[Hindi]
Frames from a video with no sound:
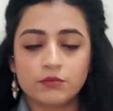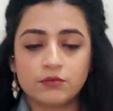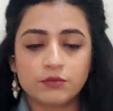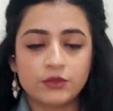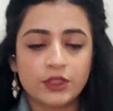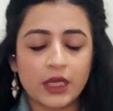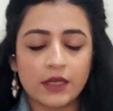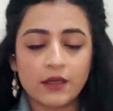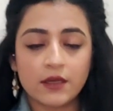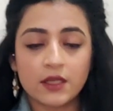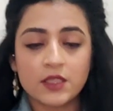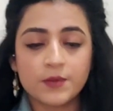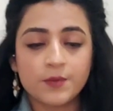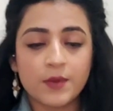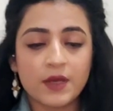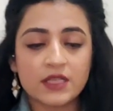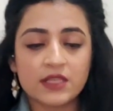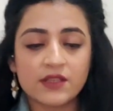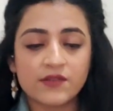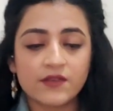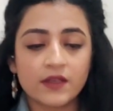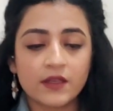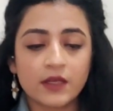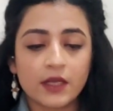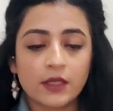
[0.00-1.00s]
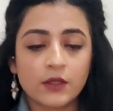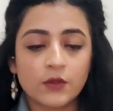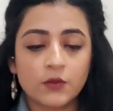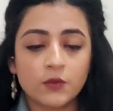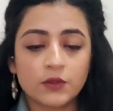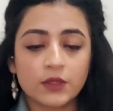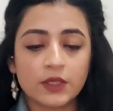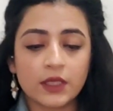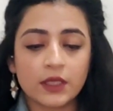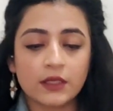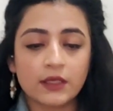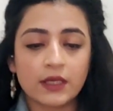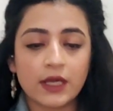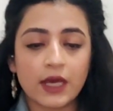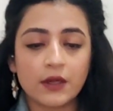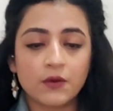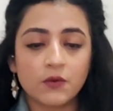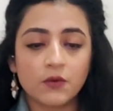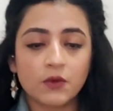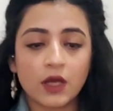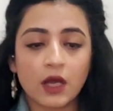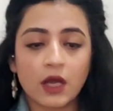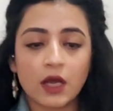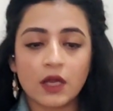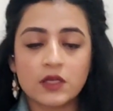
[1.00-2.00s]
जेंडर uh, स्पेसिफिक नहीं होते हैं टैरो
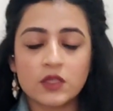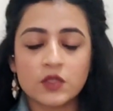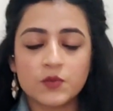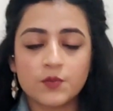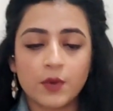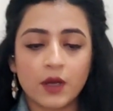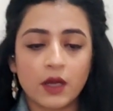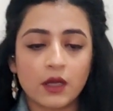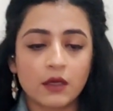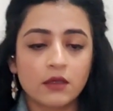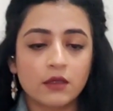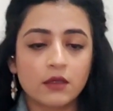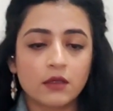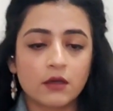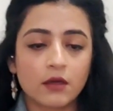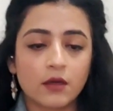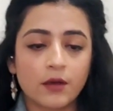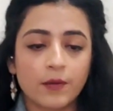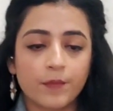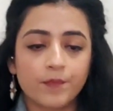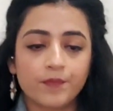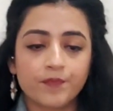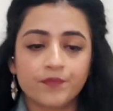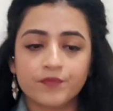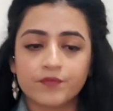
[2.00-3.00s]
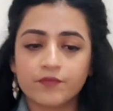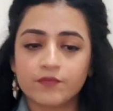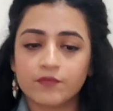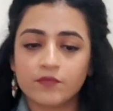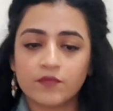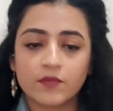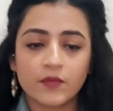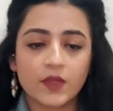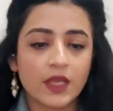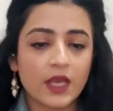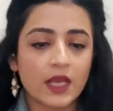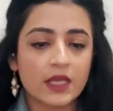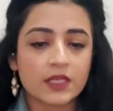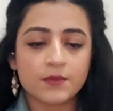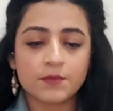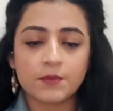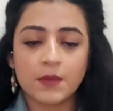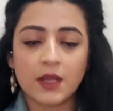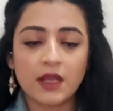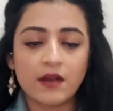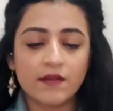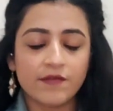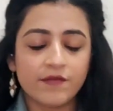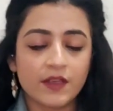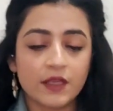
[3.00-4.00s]
कार्ड्स बट यस
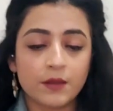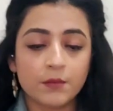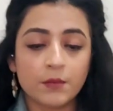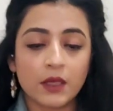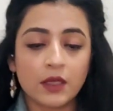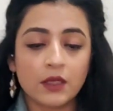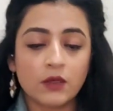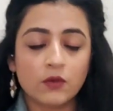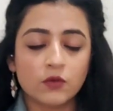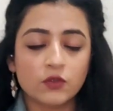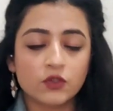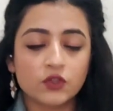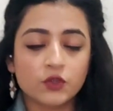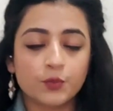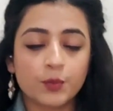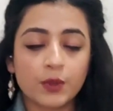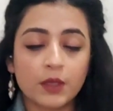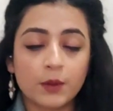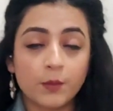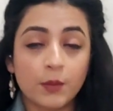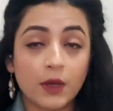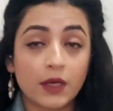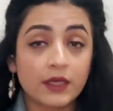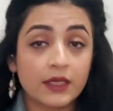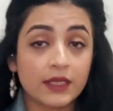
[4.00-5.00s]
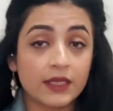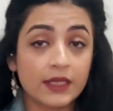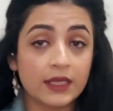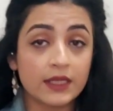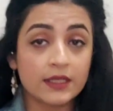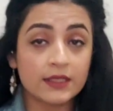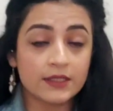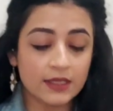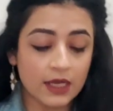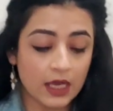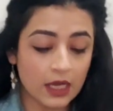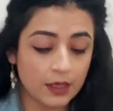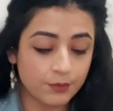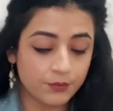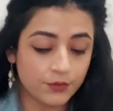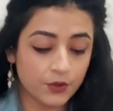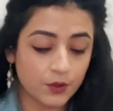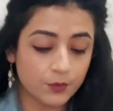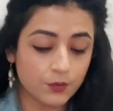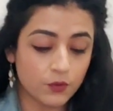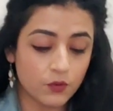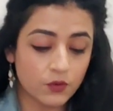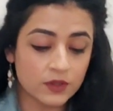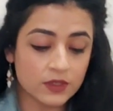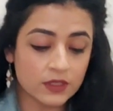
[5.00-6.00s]
मेल फीमेल कुछ भी बट ये इंसान
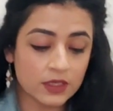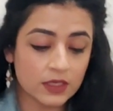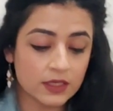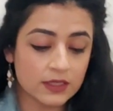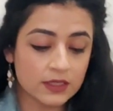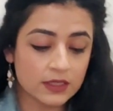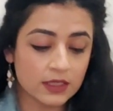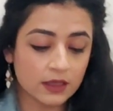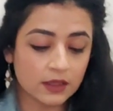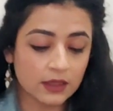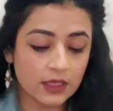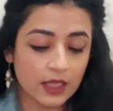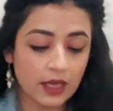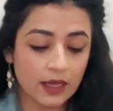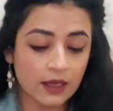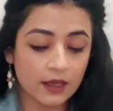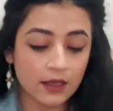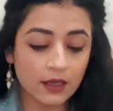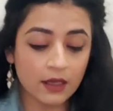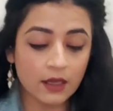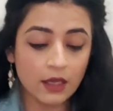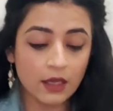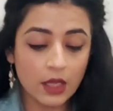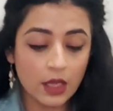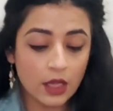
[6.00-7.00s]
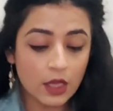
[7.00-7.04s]
प्रपोज कर सकता है